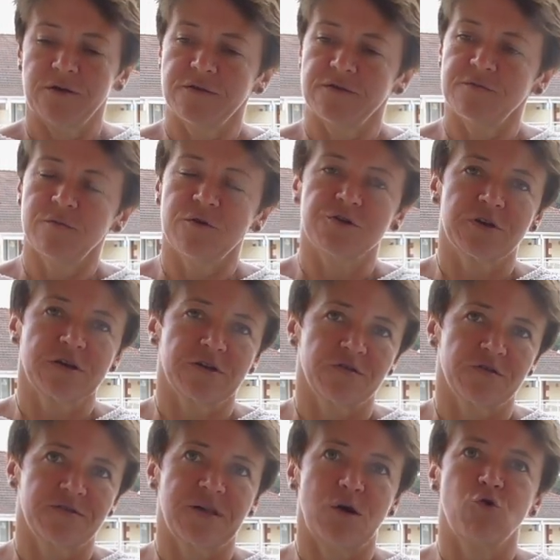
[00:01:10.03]
Z motka
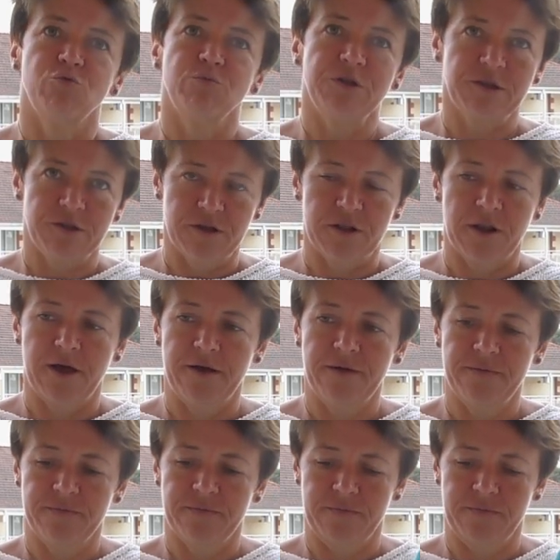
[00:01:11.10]
zostało mi tyle.